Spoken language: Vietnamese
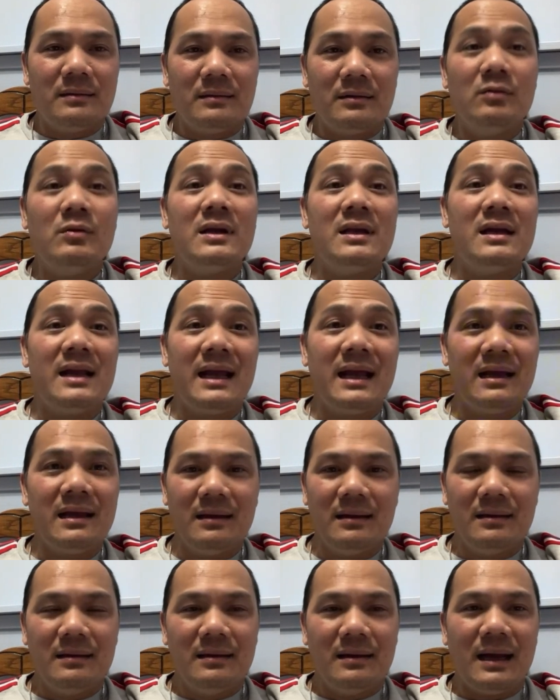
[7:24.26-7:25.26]
tôi quá dân đảng á
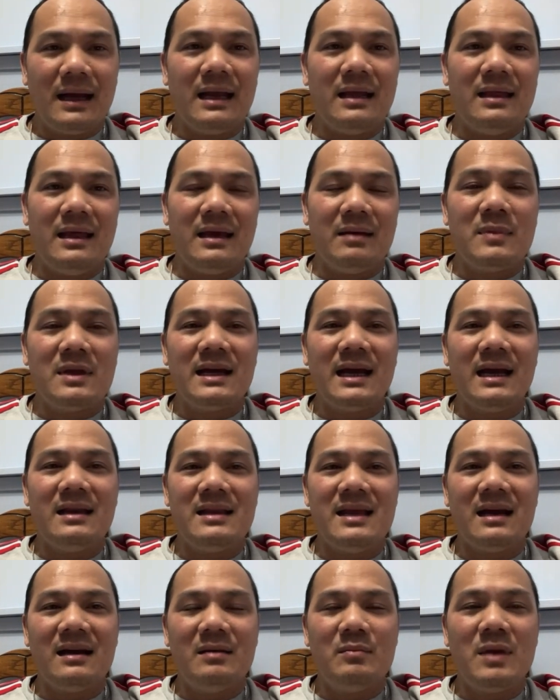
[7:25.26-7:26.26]
hai nhà bà thấy anh
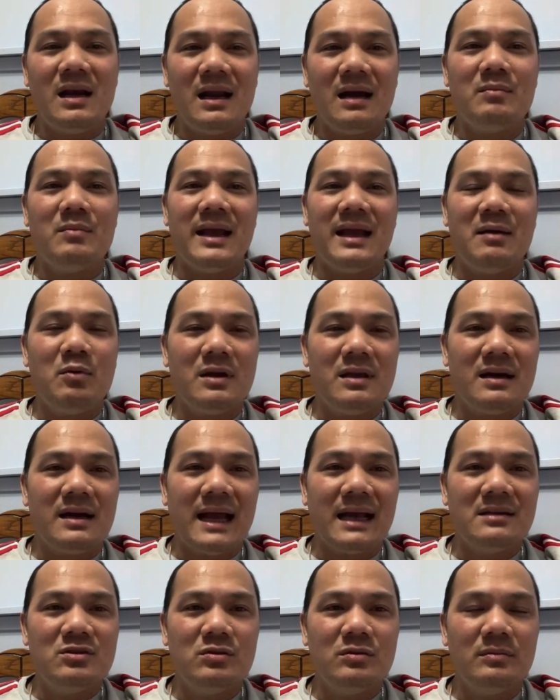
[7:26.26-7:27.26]
văn lên bà lật mẹ của dân
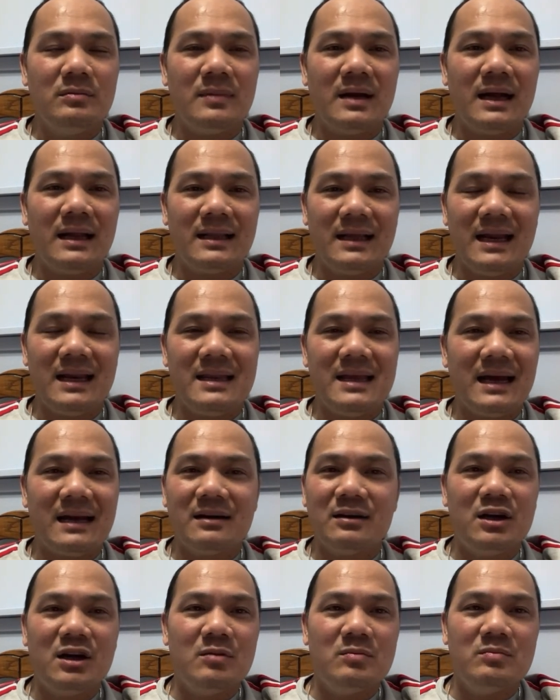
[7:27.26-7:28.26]
đảng xuống bà thấy anh văn
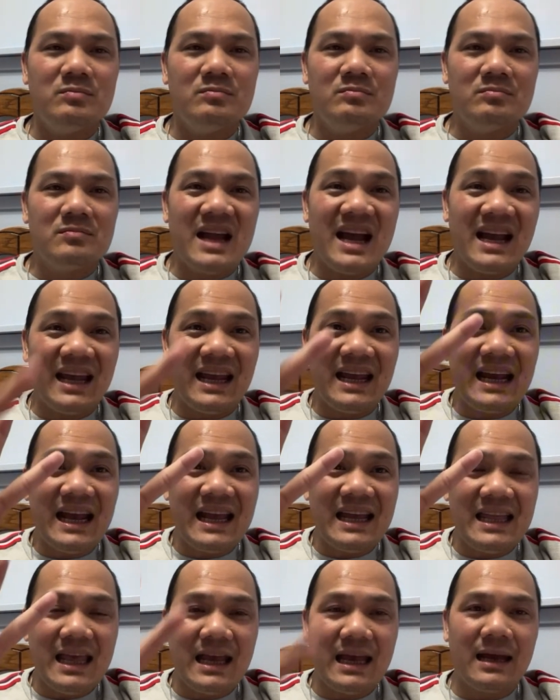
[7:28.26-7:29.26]
không đài hán
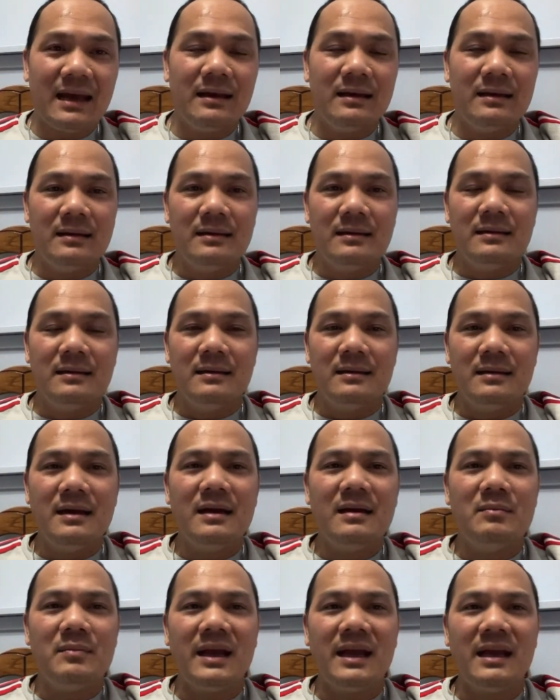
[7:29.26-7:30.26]
hai nhà chết
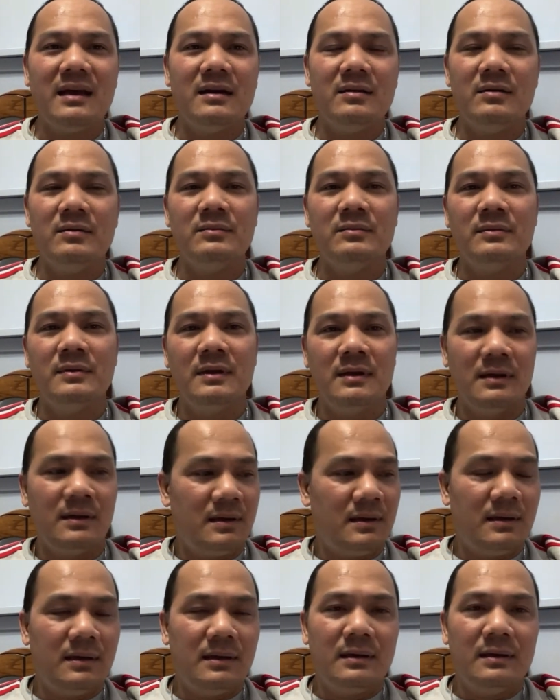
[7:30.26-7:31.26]
mẹ không
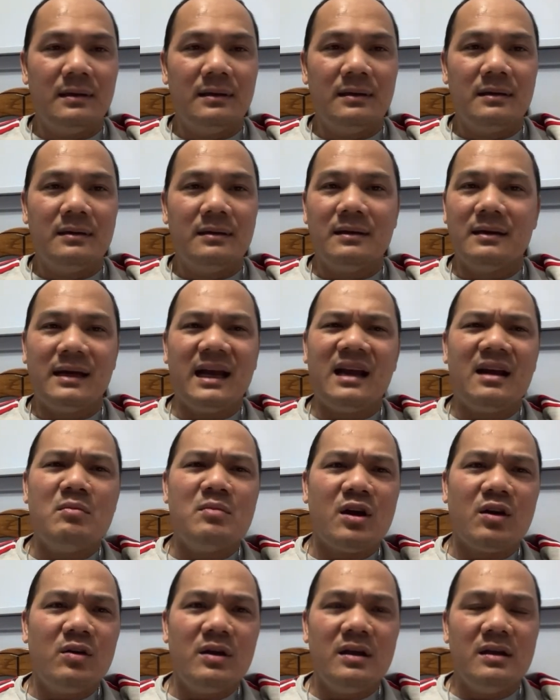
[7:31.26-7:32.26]
ăn không
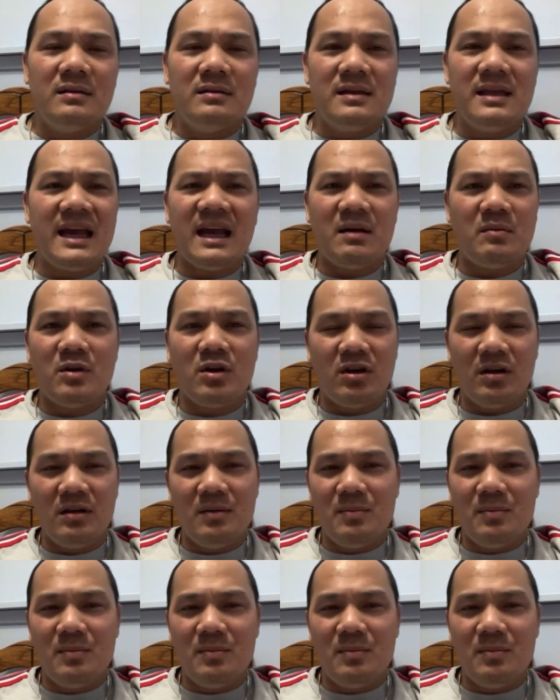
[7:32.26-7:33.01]
nổi nha không nổi